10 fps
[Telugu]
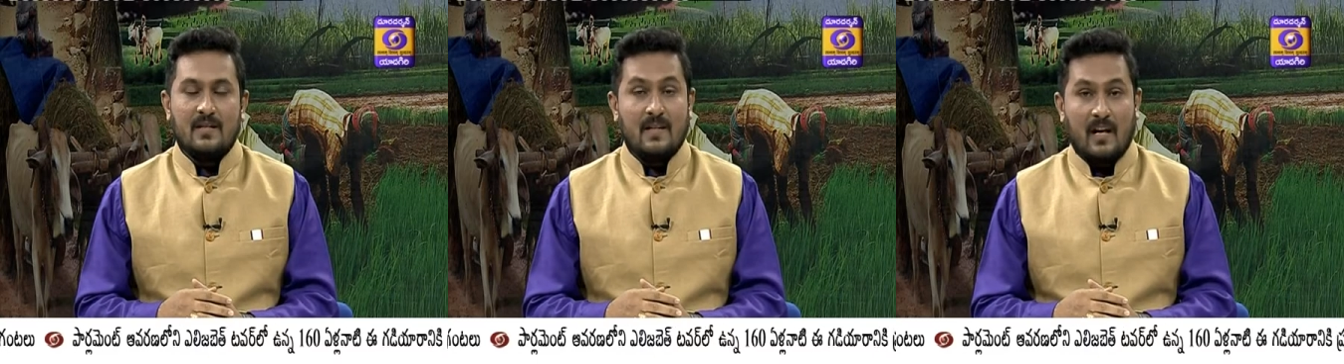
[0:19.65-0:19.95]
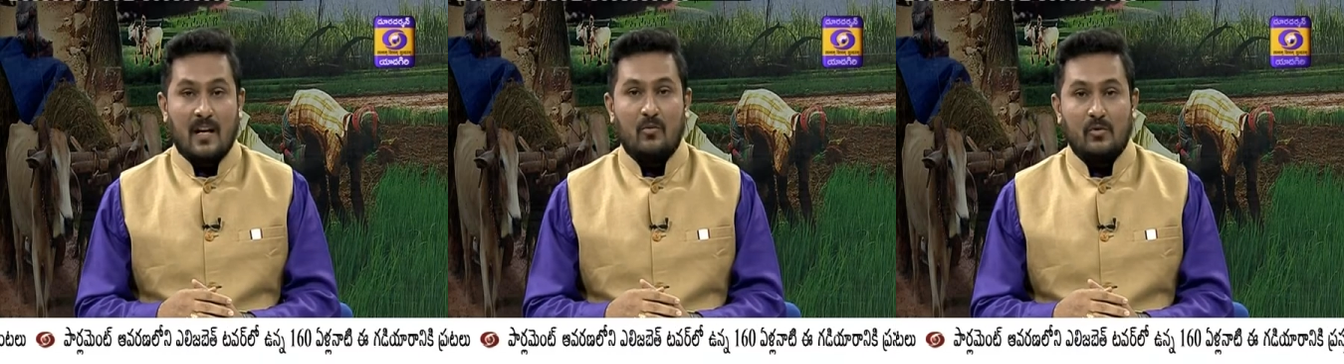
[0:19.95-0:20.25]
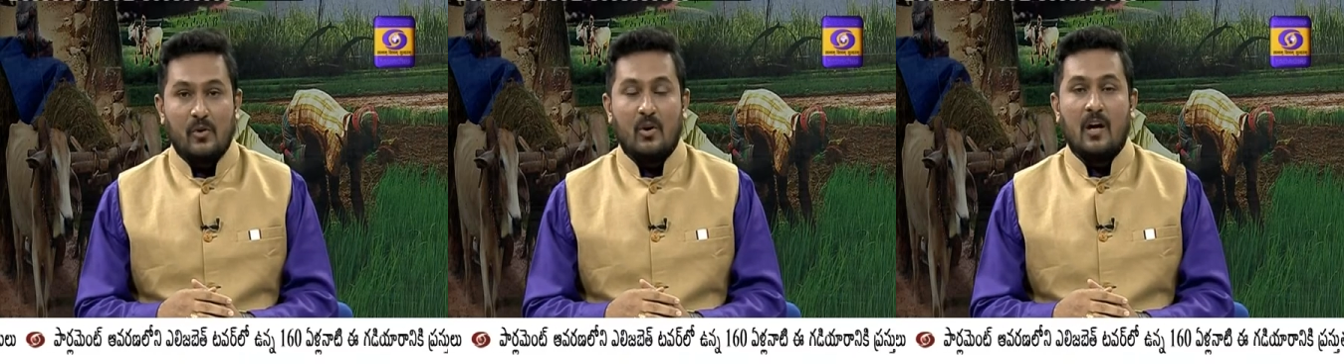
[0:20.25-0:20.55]
సకల
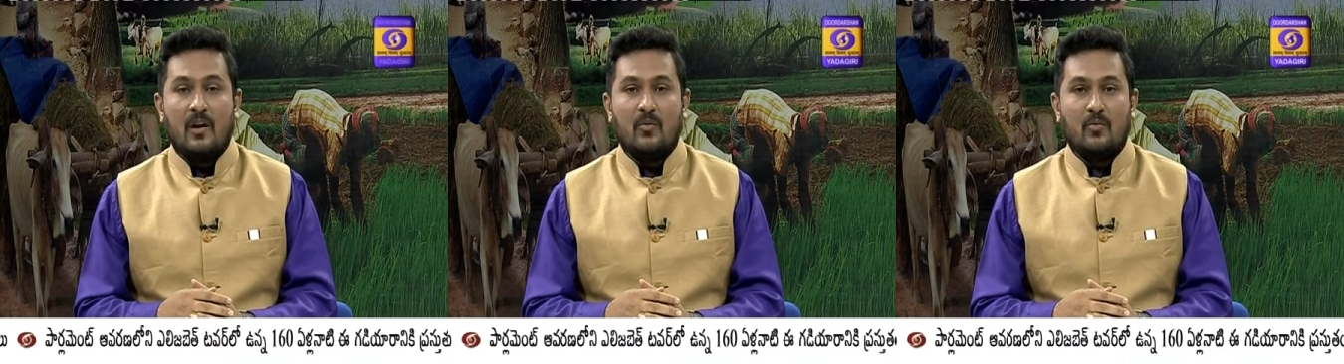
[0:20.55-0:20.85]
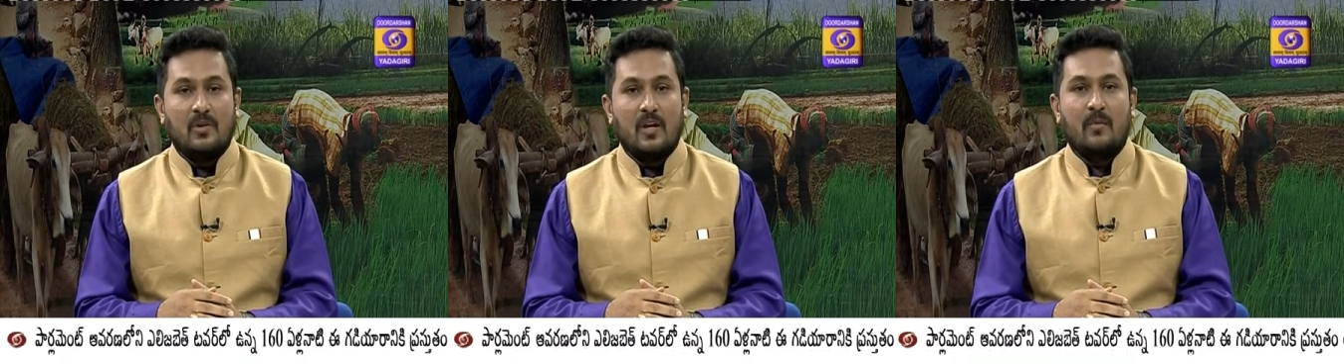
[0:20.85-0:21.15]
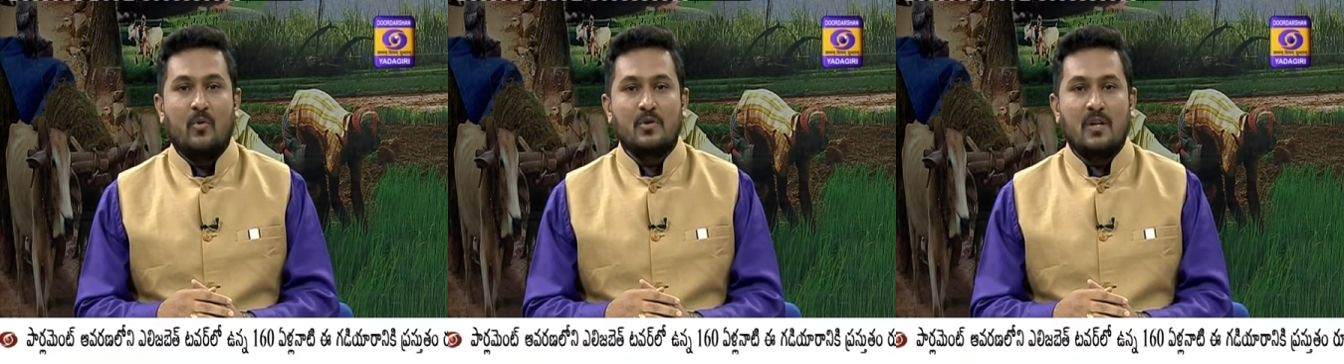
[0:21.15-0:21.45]
ఉద్యోగాలు ఉదర
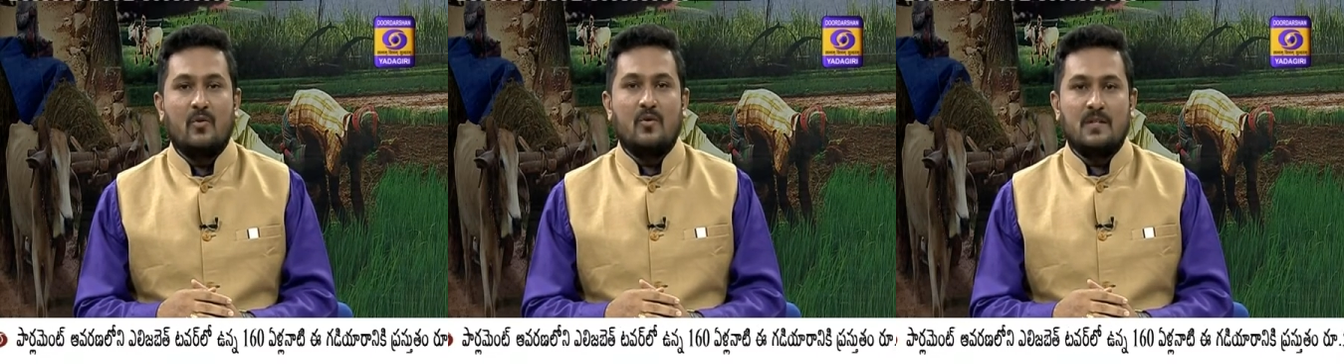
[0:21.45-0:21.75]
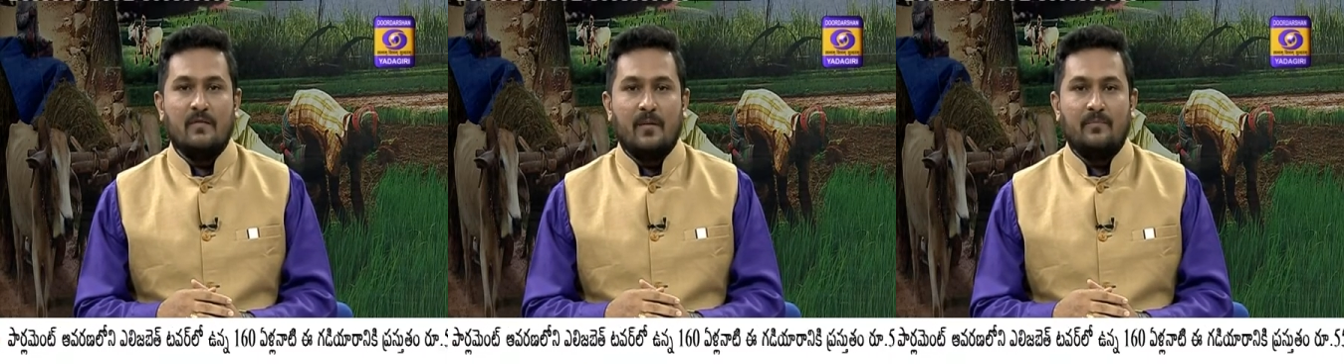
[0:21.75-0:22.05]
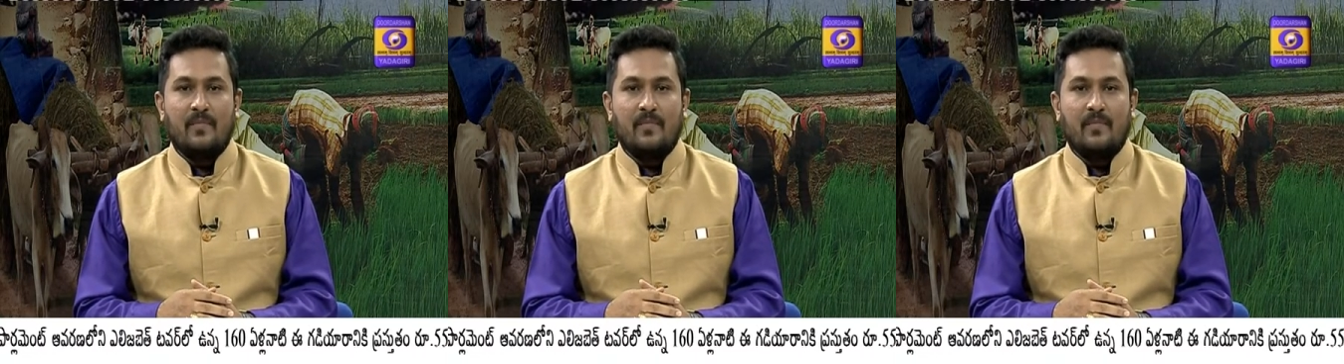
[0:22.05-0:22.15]
పోషణ కోసమే